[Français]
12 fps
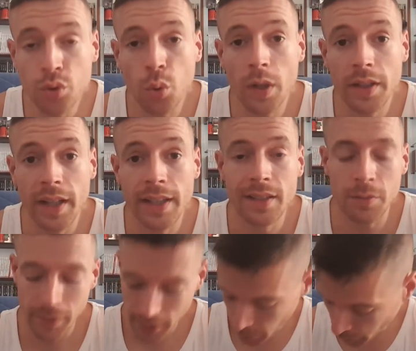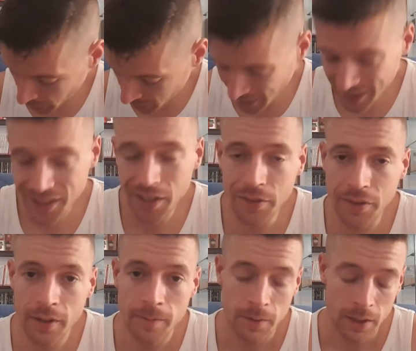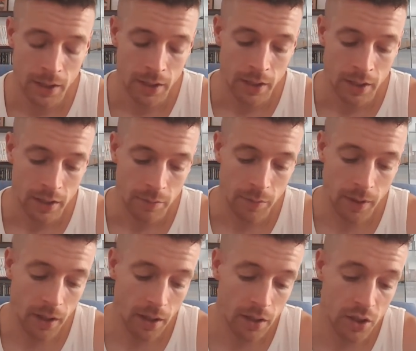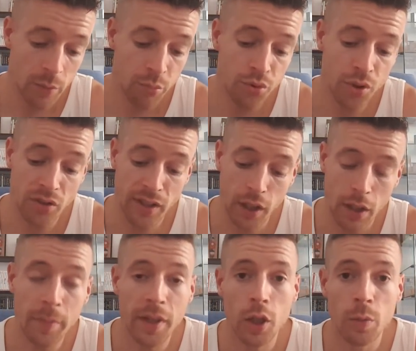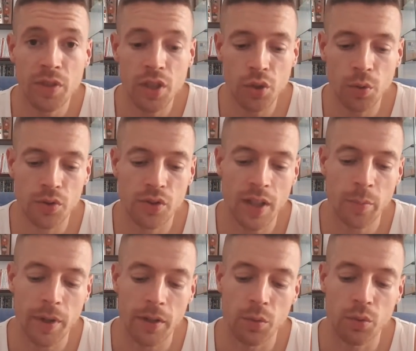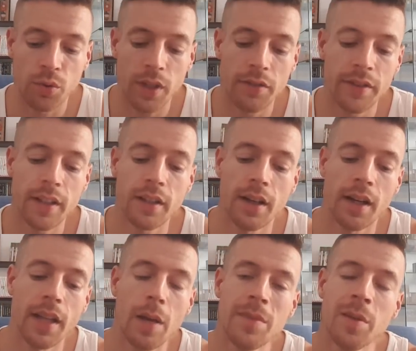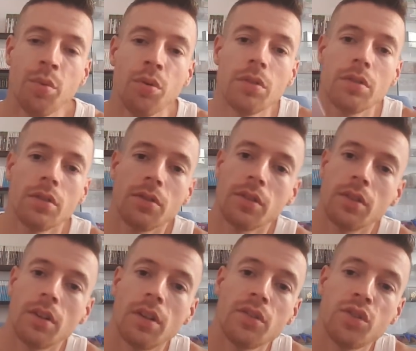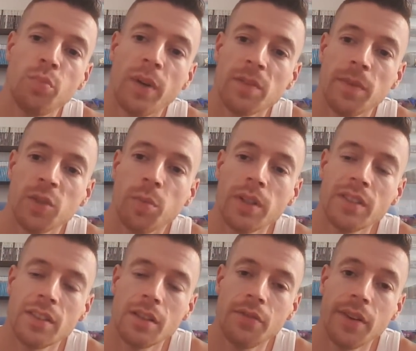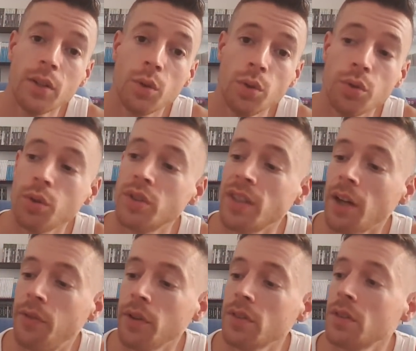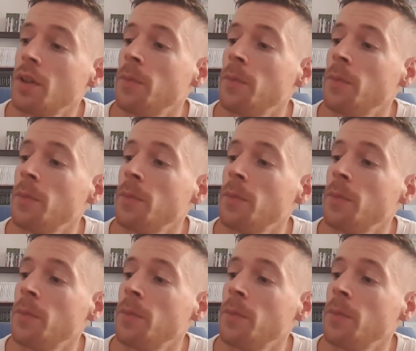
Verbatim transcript: 3DS, mais les prix étaient assez élevés. Mais j'ai pu sortir quand même quelques petites choses sympas. Donc on avait un amiibo euh, Super Smash Bros. C'est Falco de Star Fox.